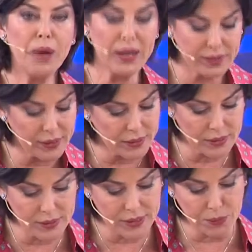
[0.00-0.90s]
ben size
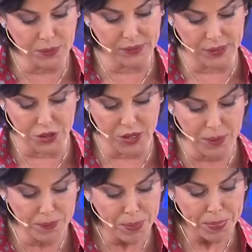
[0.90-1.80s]
tanıtayım
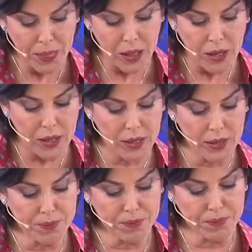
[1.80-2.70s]
kısaca.
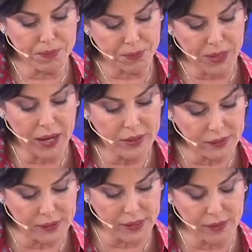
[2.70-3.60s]
E,
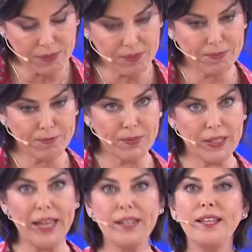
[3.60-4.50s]
kendisi
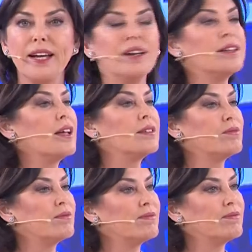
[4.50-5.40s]
geride kalan
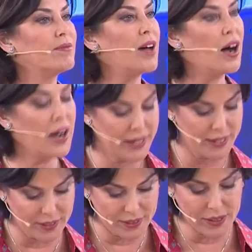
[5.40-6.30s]

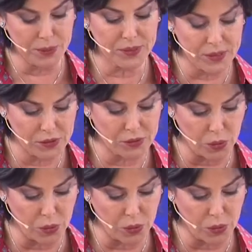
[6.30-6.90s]
ailenin temsilcisi